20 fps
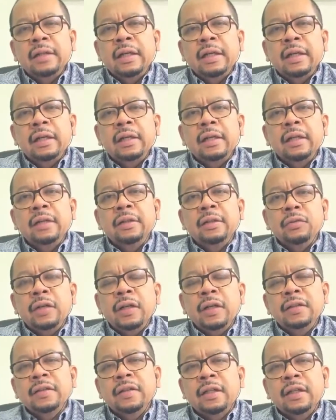Anggita,
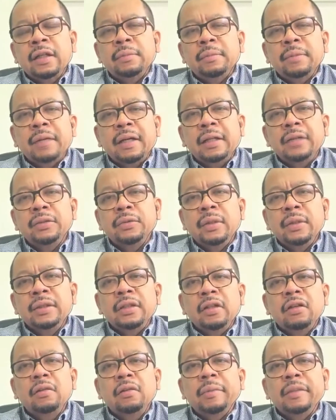karena itu kan syarat
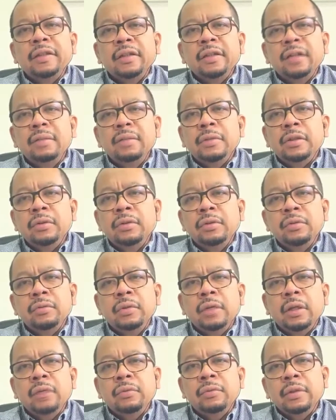pengajuan calon presiden menurut